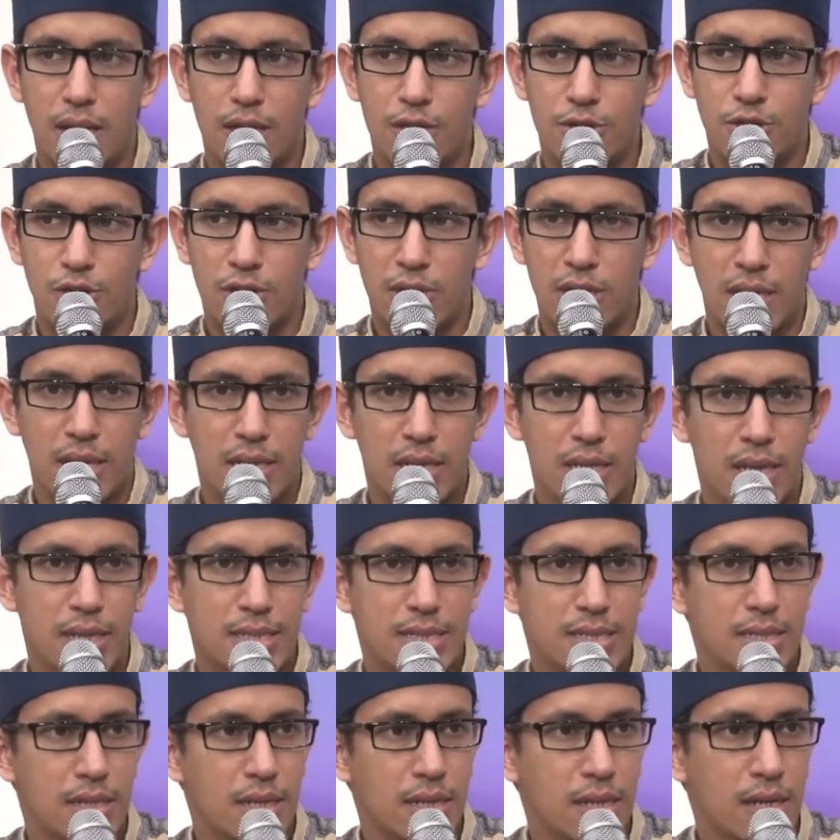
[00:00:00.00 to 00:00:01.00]

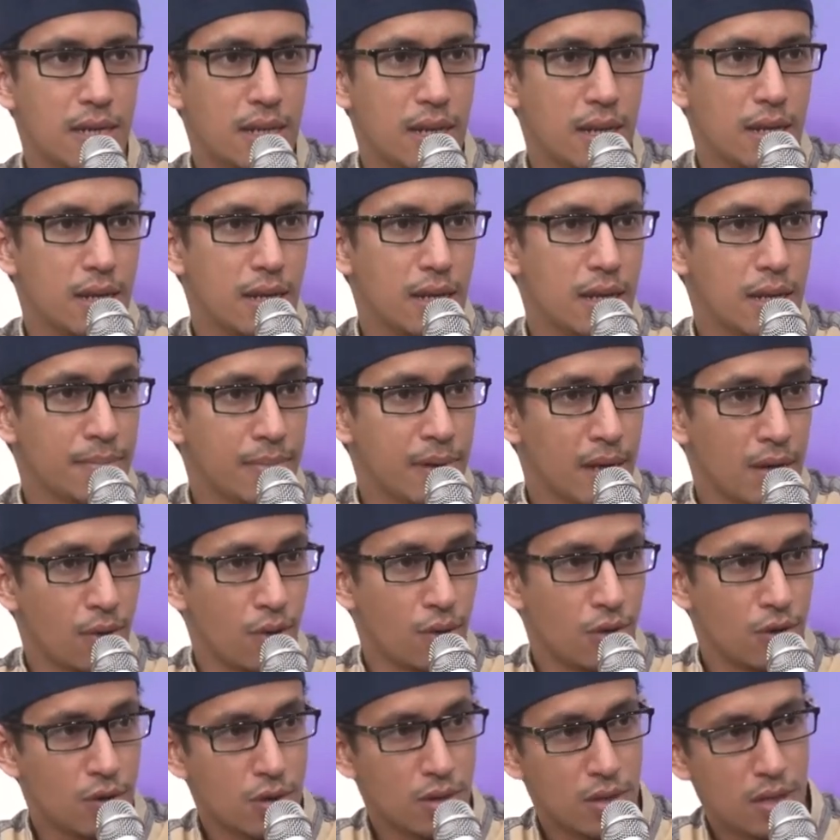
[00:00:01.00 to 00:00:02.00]
Yordania, Syria, dan
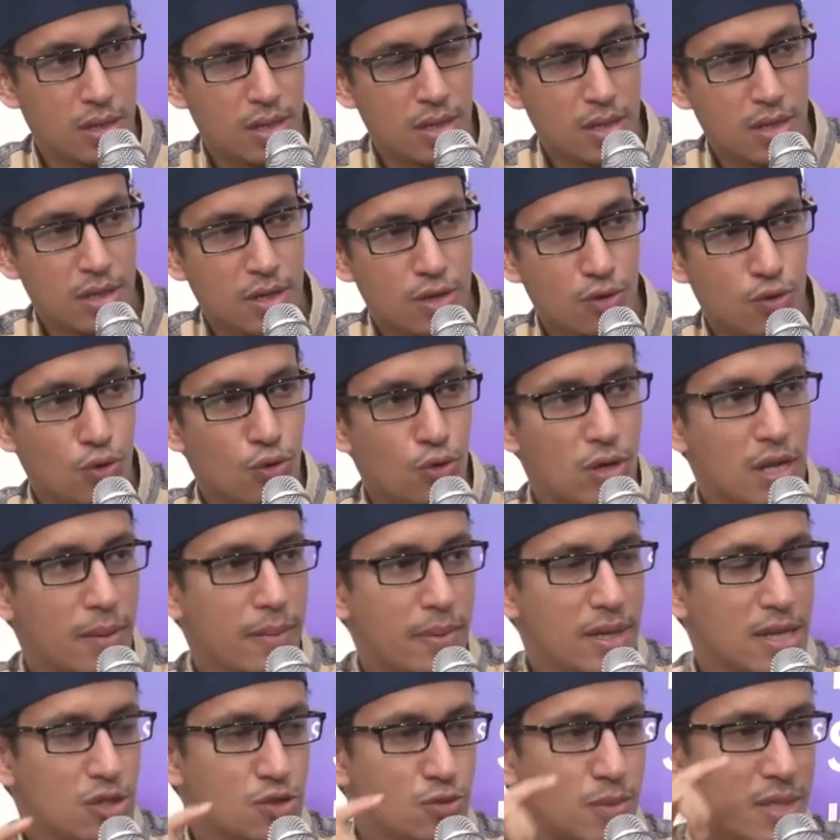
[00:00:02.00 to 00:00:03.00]
Lebanon. Dulu
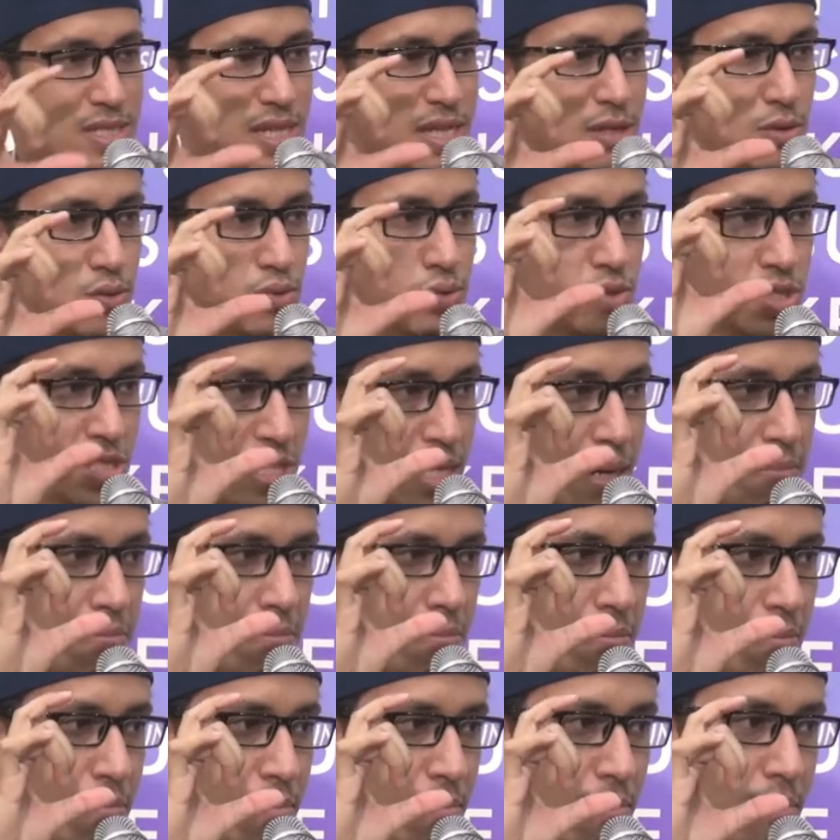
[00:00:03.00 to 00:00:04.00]
namanya cuma satu,
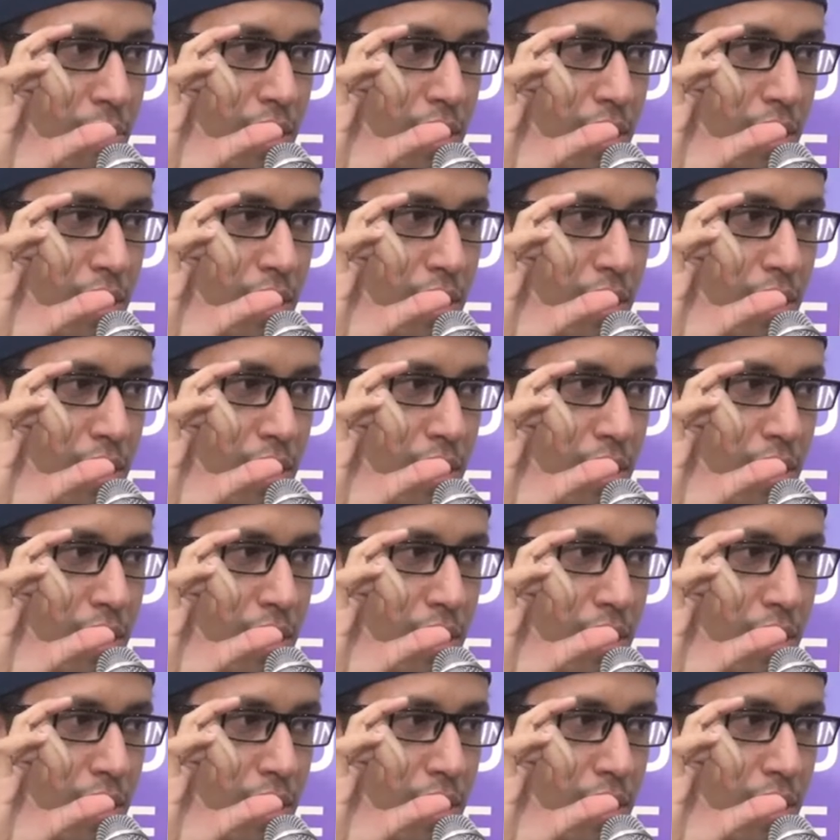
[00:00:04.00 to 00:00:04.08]
Syam.